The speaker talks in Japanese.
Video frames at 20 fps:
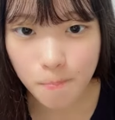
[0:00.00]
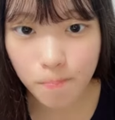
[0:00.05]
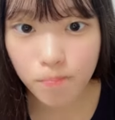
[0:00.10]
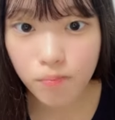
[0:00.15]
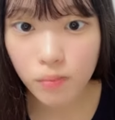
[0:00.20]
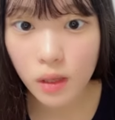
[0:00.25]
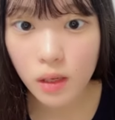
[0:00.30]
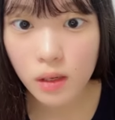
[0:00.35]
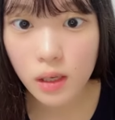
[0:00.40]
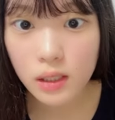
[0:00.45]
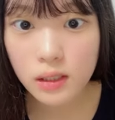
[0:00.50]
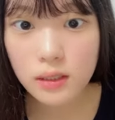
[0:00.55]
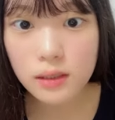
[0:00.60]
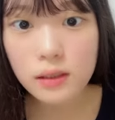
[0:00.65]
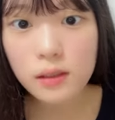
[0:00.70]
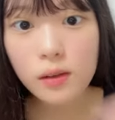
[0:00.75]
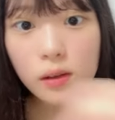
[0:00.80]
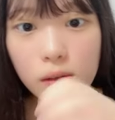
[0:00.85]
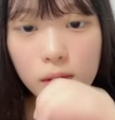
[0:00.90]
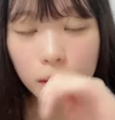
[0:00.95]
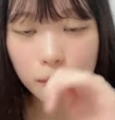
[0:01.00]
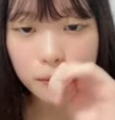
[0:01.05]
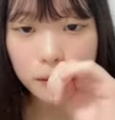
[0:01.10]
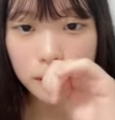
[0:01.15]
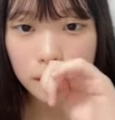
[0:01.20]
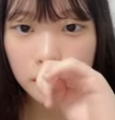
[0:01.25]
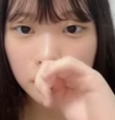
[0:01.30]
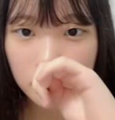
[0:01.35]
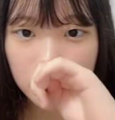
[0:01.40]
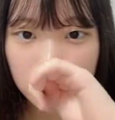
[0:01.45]
うん東日本は
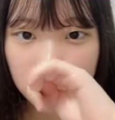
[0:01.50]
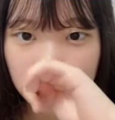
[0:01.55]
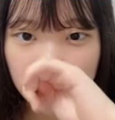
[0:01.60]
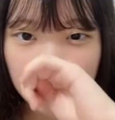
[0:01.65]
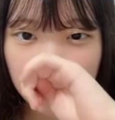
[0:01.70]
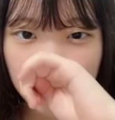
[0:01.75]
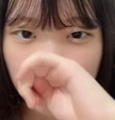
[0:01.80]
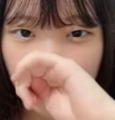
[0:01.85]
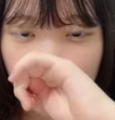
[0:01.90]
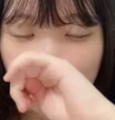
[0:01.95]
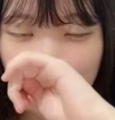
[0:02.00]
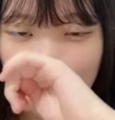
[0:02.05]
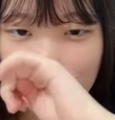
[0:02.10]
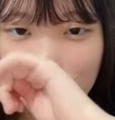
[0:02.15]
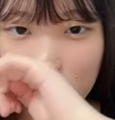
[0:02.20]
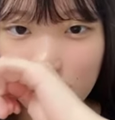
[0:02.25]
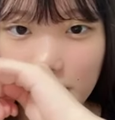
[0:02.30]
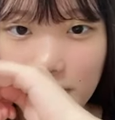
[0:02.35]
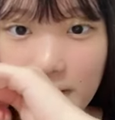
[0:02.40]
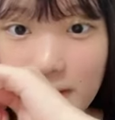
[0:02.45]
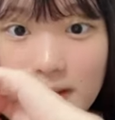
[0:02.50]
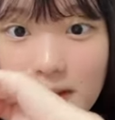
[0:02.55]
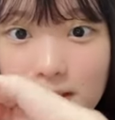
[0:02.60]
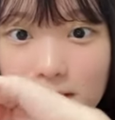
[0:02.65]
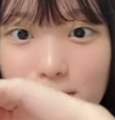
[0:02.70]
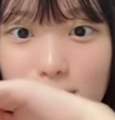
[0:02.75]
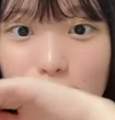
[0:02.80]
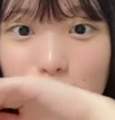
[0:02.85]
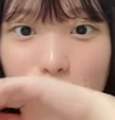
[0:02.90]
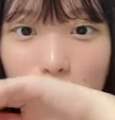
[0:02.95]
ブルドックソースが一般的えー、
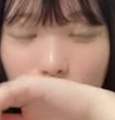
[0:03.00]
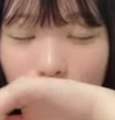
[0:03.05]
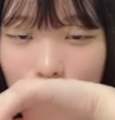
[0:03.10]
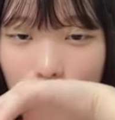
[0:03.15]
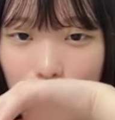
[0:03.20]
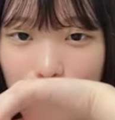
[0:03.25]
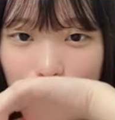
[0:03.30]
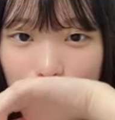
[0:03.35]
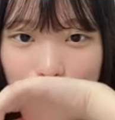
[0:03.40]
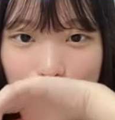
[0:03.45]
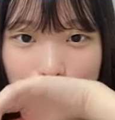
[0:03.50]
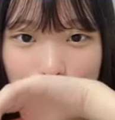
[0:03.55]
そうなんや